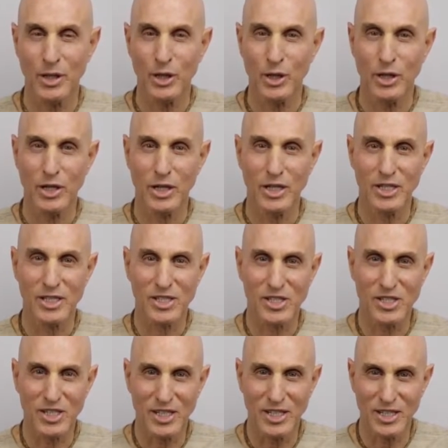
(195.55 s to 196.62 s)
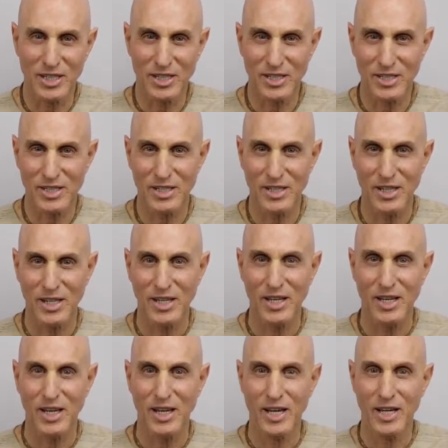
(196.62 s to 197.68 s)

Это тяжело искоренить.